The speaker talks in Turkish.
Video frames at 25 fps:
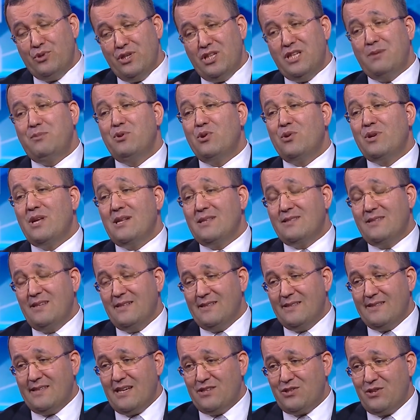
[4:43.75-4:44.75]
2016
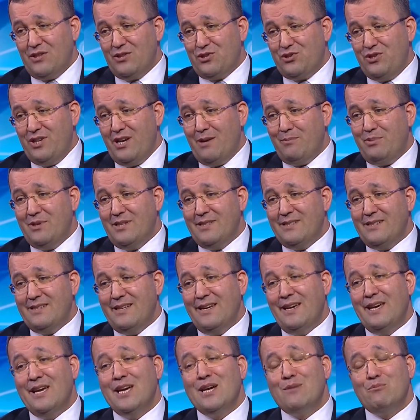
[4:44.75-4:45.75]
yılında açılışı yapıldı.
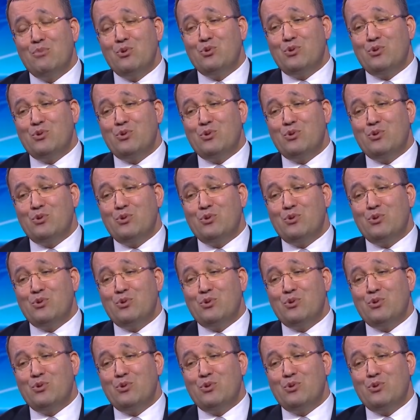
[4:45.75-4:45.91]
Bu